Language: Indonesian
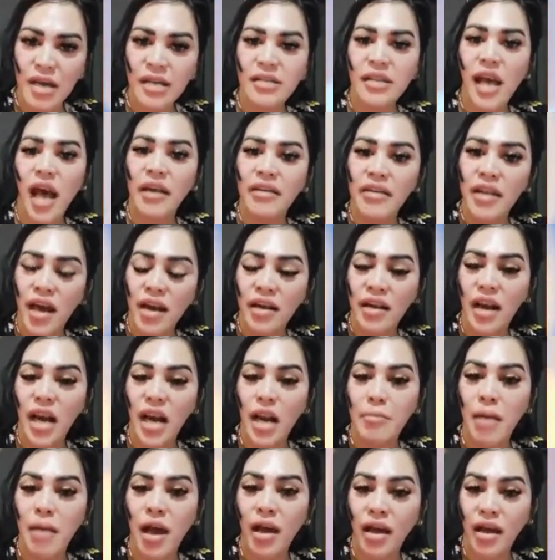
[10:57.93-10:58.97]
sadar
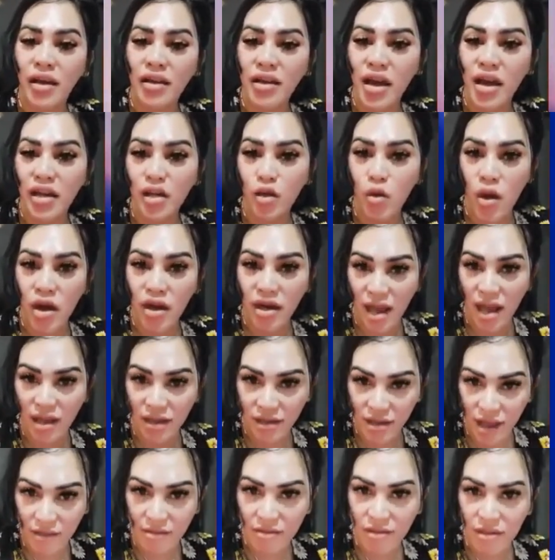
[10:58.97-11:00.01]
kalian makan dari uang
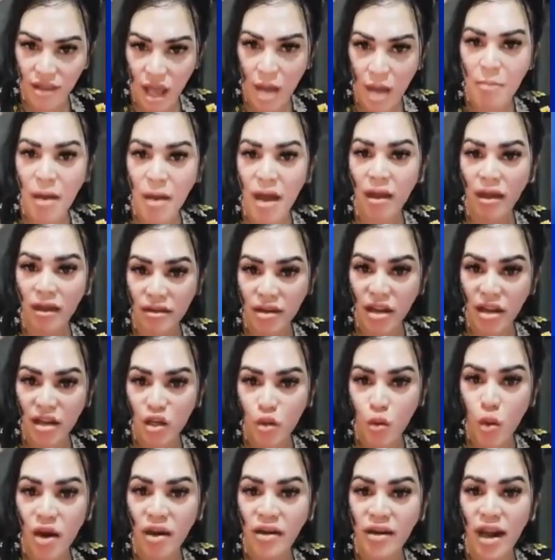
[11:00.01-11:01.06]
rakyat ya makan dari
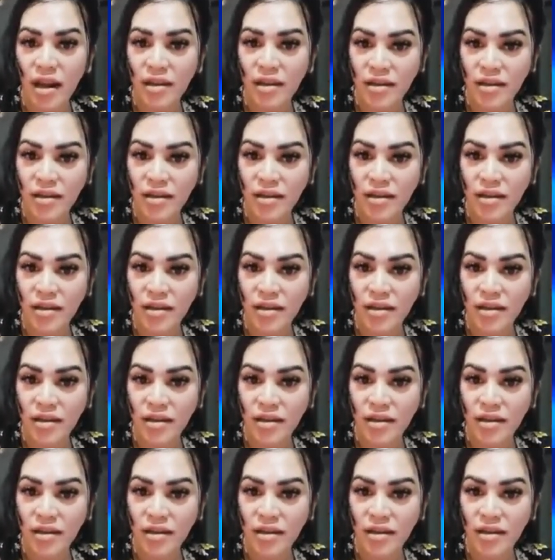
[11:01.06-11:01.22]
uang